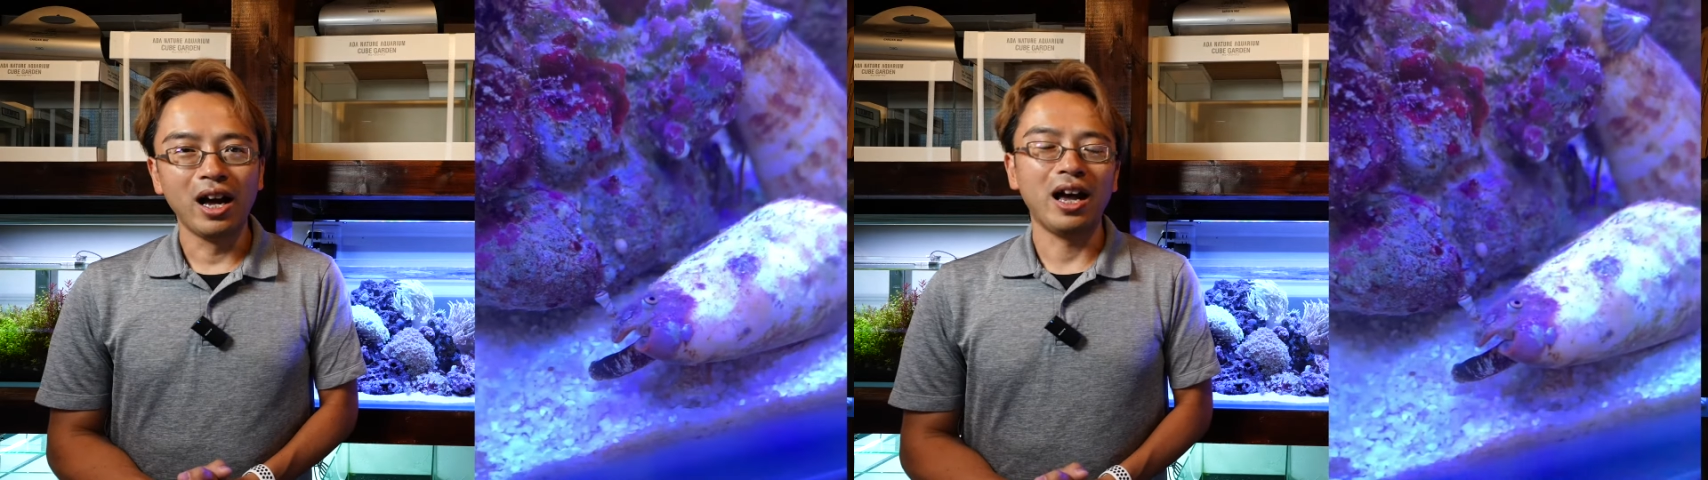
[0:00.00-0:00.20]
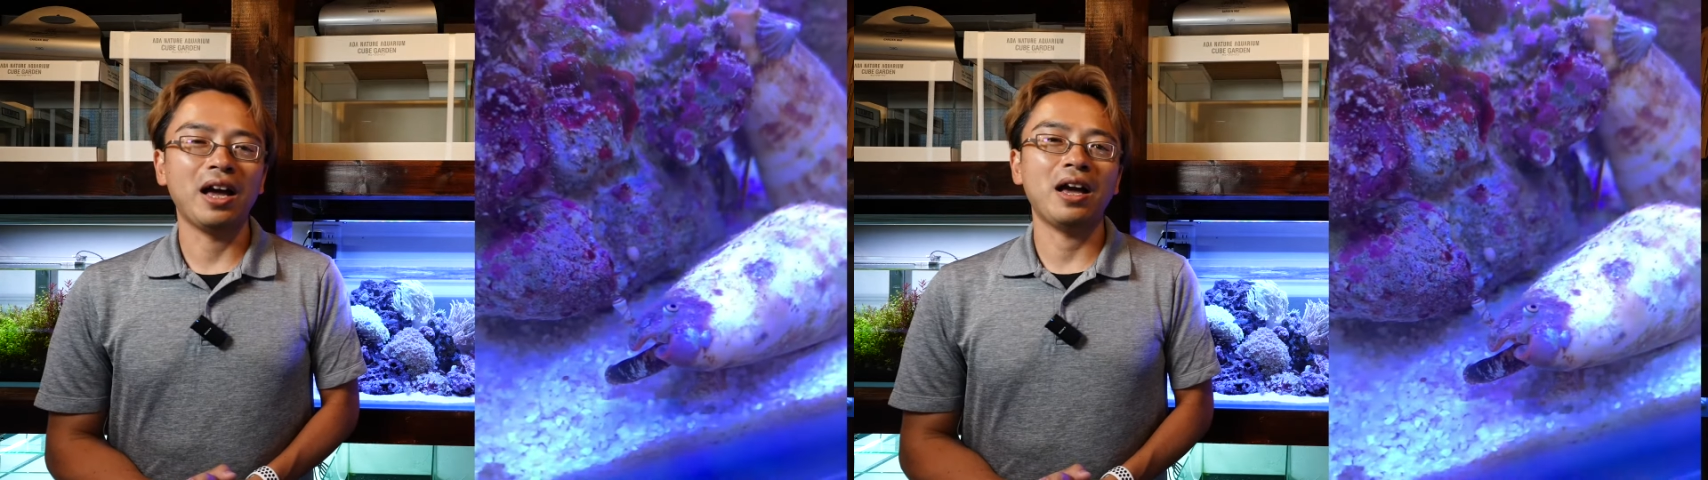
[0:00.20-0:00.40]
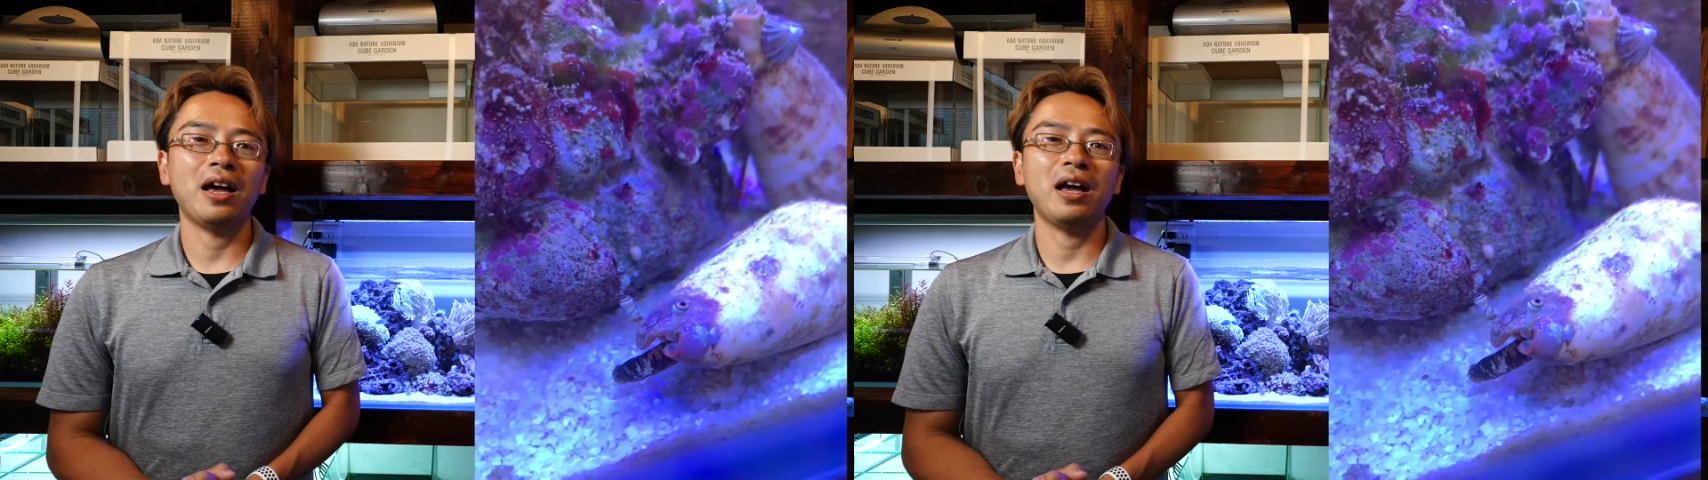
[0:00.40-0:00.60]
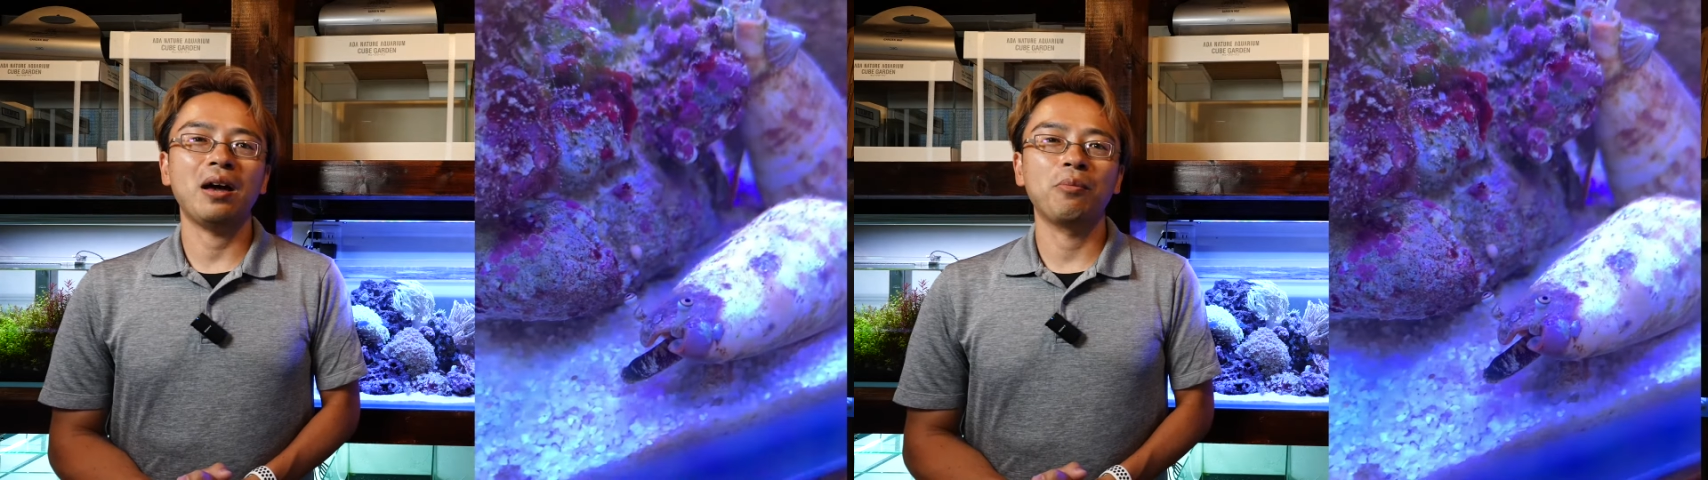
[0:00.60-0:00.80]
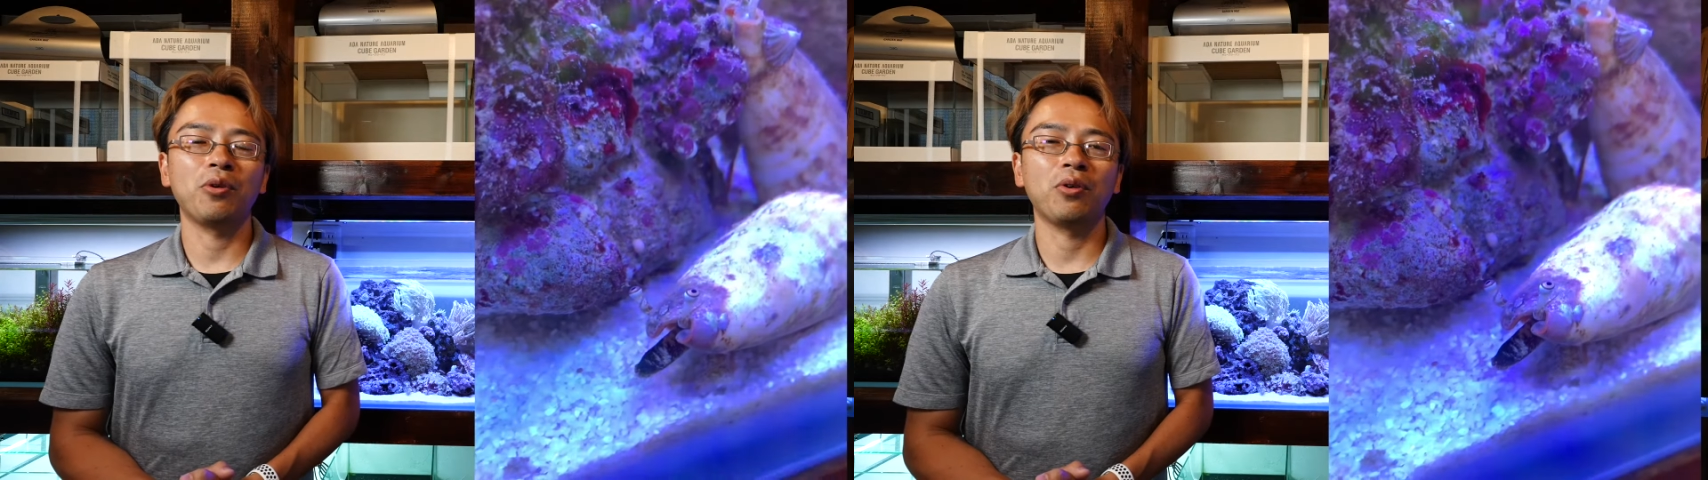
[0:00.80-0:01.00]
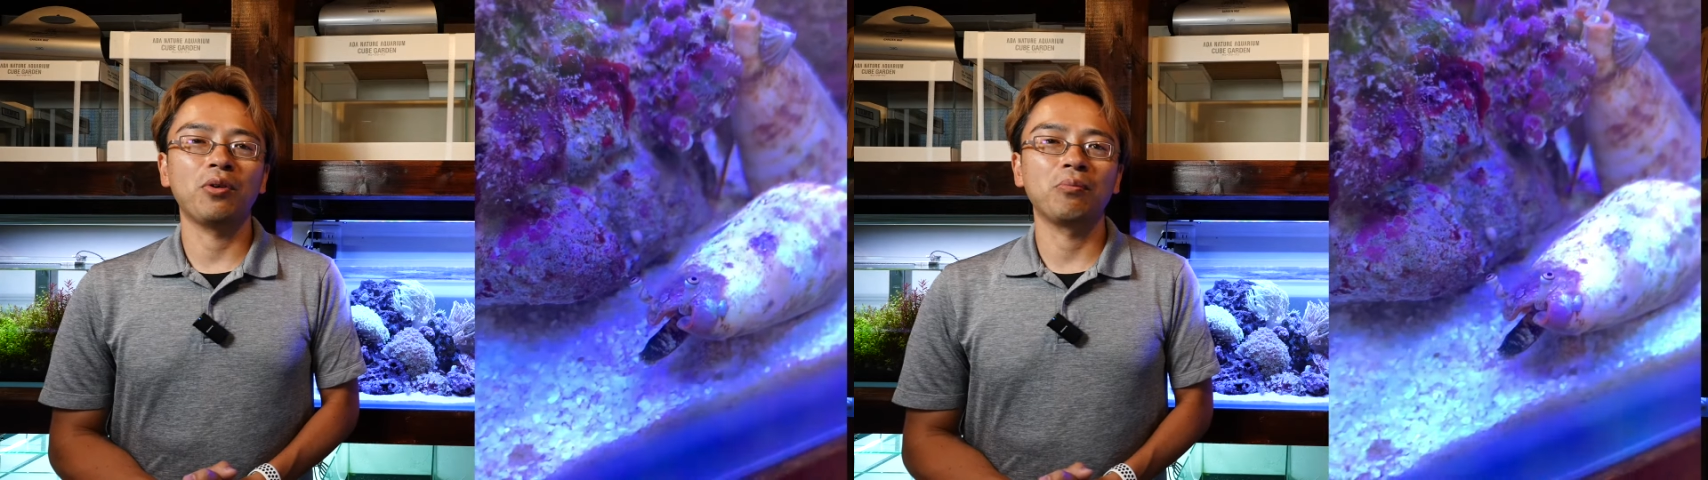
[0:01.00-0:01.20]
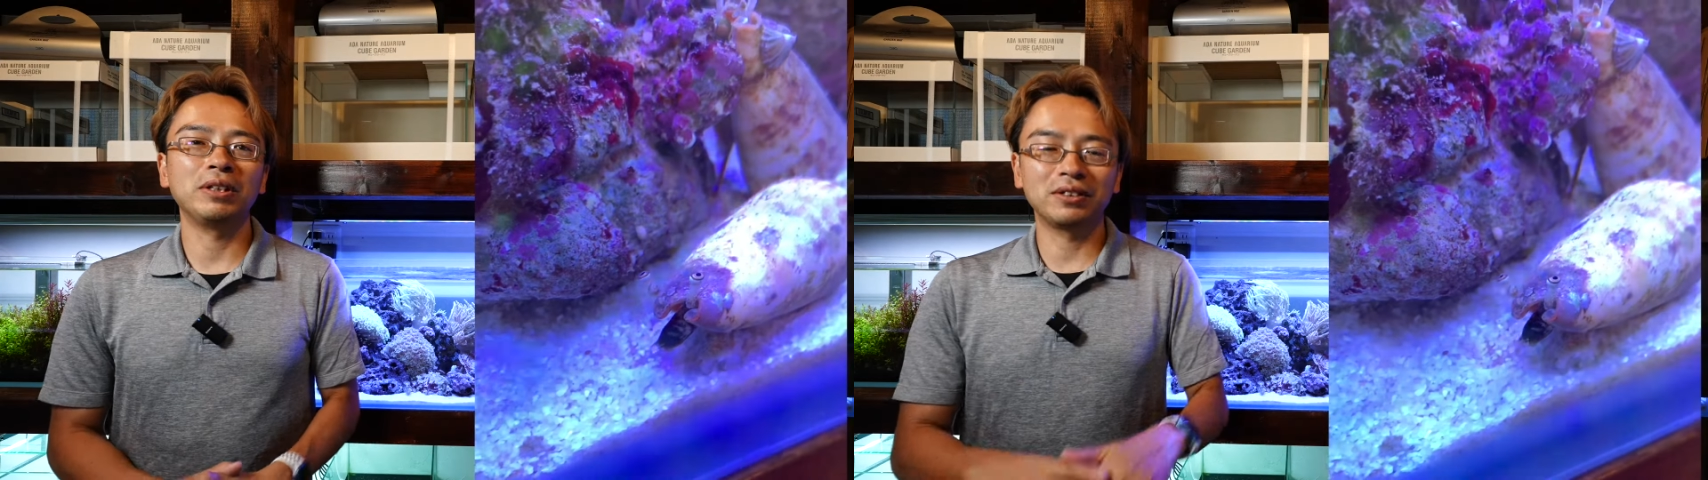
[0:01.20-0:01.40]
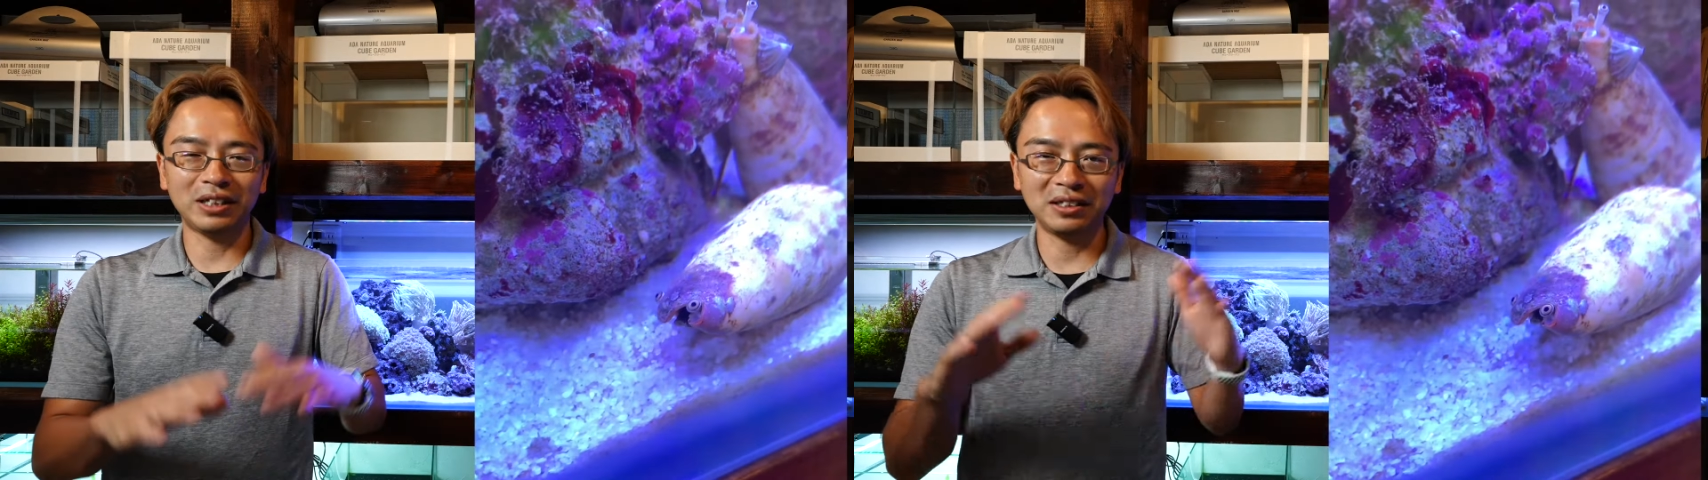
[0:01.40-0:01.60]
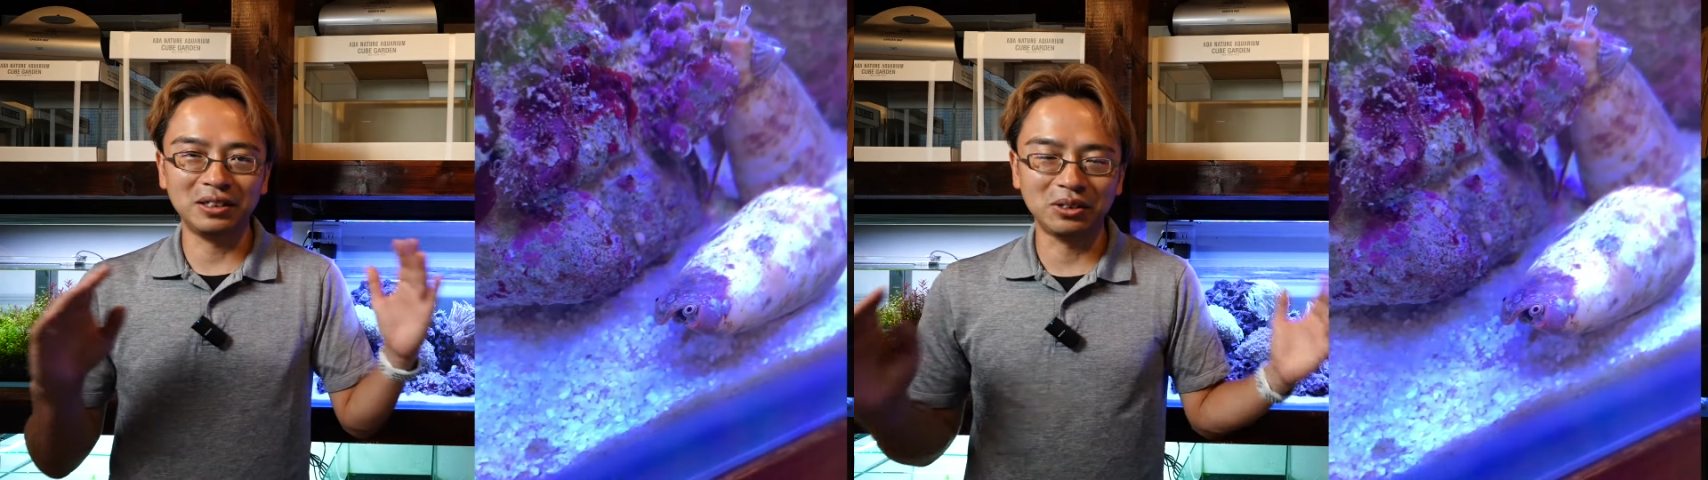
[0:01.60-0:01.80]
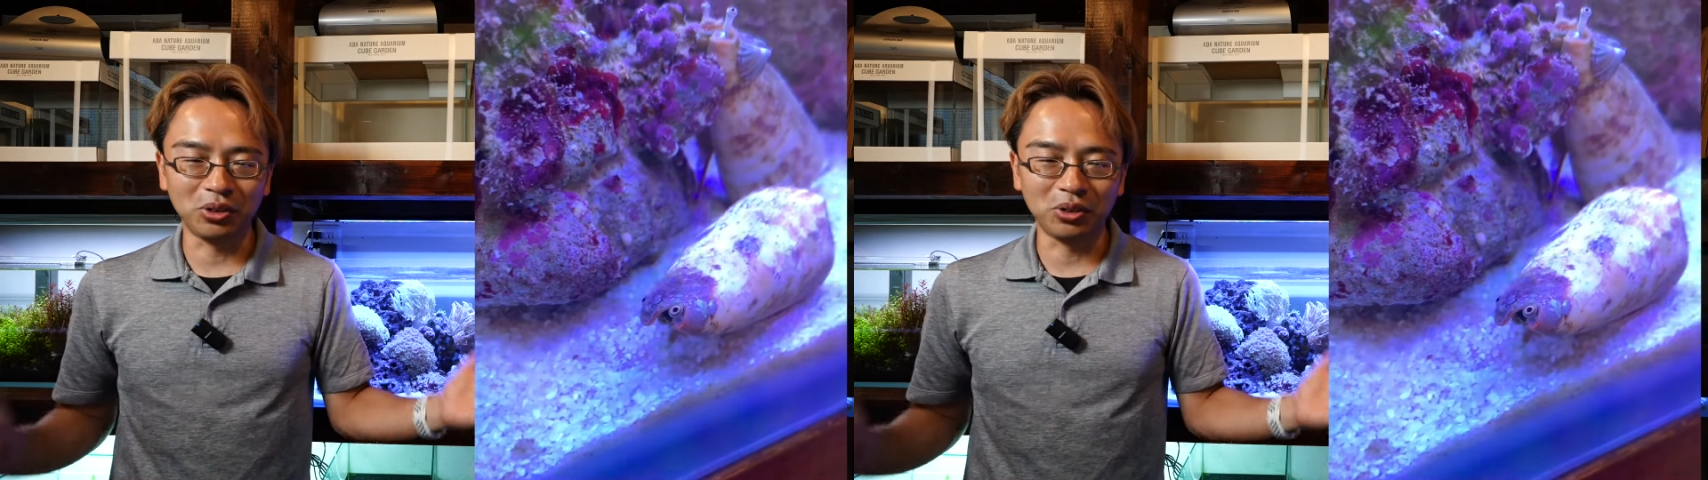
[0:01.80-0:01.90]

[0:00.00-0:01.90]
えー、もう水草水